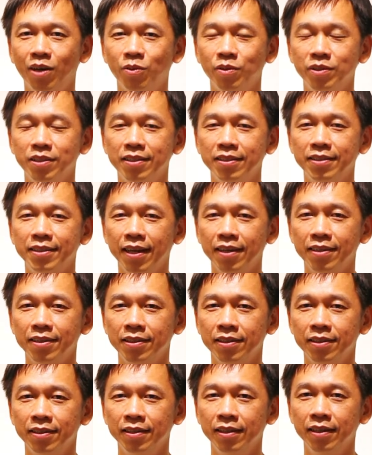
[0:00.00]
我是张
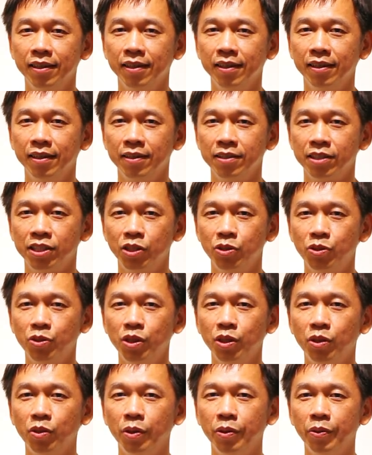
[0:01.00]
席。持
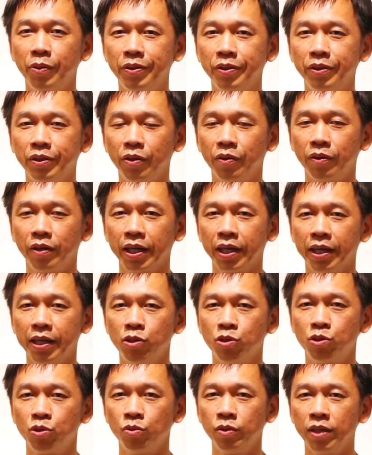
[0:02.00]
续规律运动可以
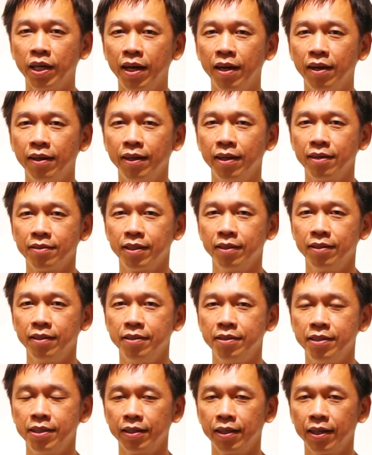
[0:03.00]
舒压，让身体
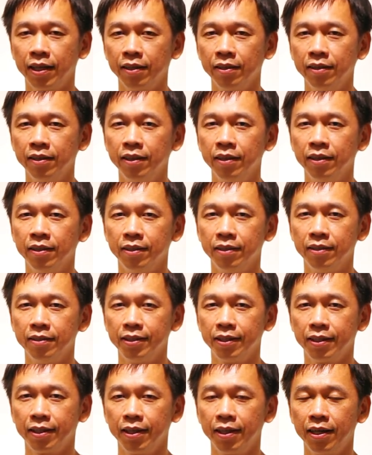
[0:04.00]
健康，而
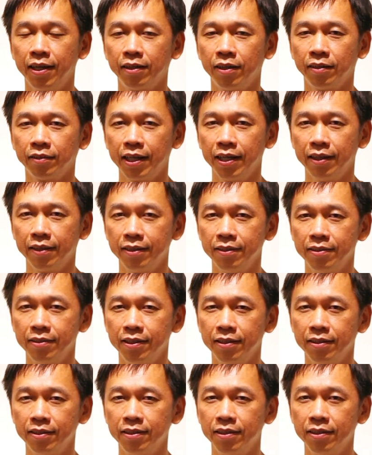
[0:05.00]
且可以让脑袋更
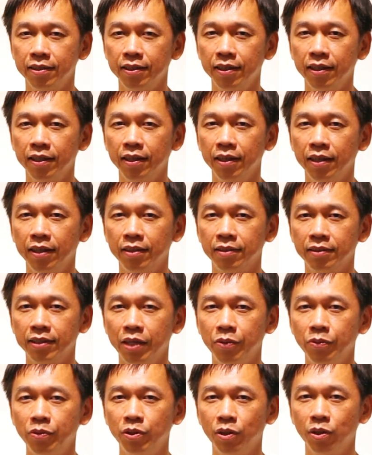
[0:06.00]
清晰。
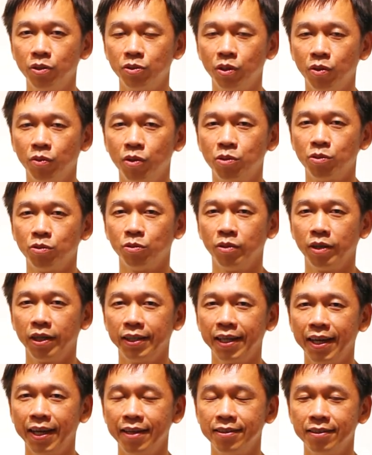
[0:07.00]
在运动中，我主推
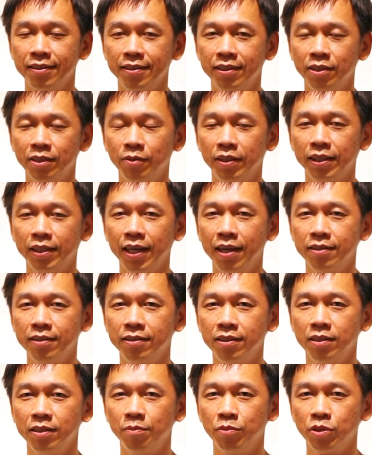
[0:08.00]
太极，因为太
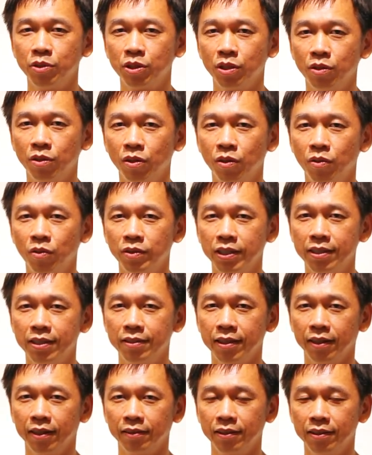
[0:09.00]
极不受空间、
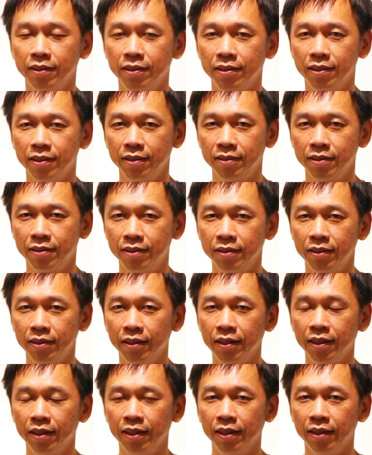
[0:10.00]
场地的限制，
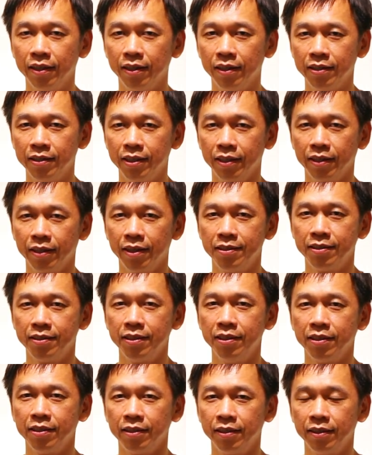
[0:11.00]
而且可以自
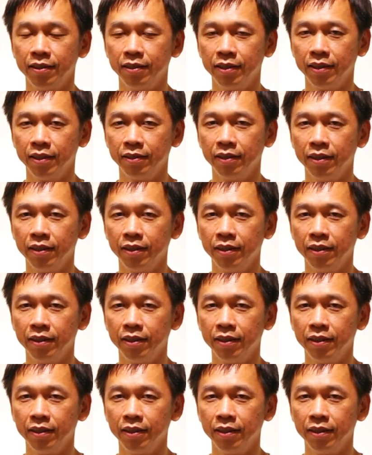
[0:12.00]
己一个人练。